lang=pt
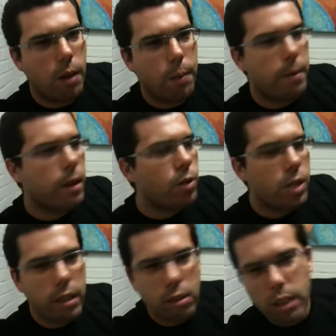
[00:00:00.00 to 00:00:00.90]
Primeiro, o
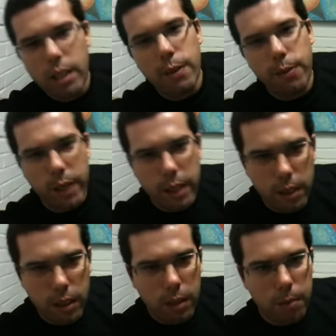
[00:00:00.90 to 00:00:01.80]
direito de ir e
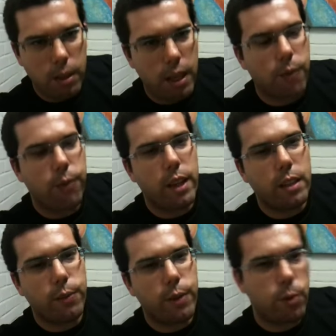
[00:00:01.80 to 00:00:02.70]
vir, porque a
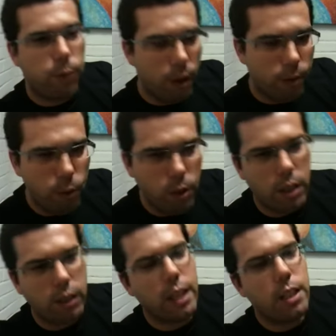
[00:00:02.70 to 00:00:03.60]
festa fez o favor
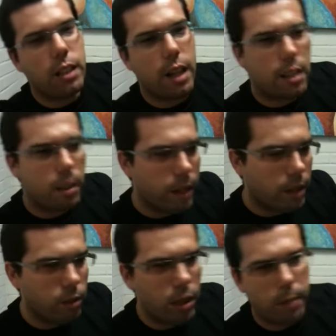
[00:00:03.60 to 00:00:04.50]
de interditar
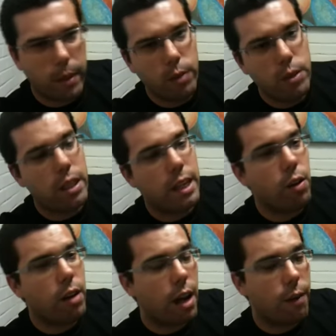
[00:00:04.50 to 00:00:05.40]
Sebastião de Abreu, de
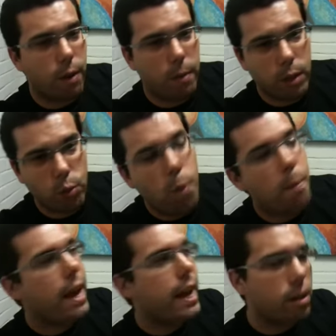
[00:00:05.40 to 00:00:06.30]
criar um engarrafamento
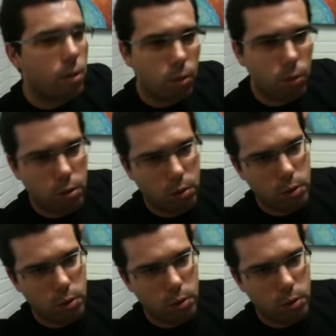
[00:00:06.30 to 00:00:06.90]
homérico nos,